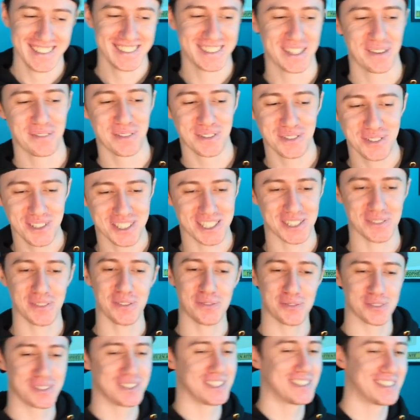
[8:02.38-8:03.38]
j'ai l'impression à chaque fois
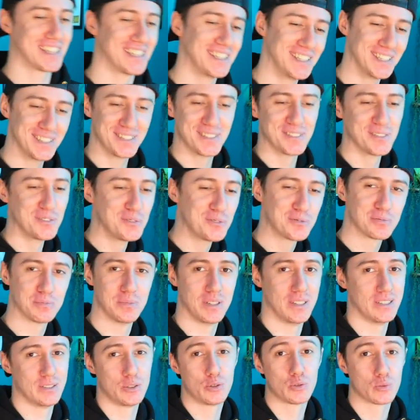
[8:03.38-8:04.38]
faut détailler des ouf,
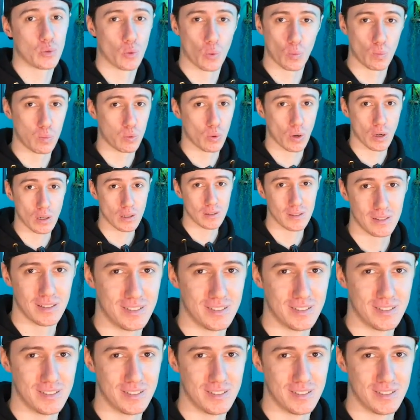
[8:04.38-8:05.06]
mais juste on boit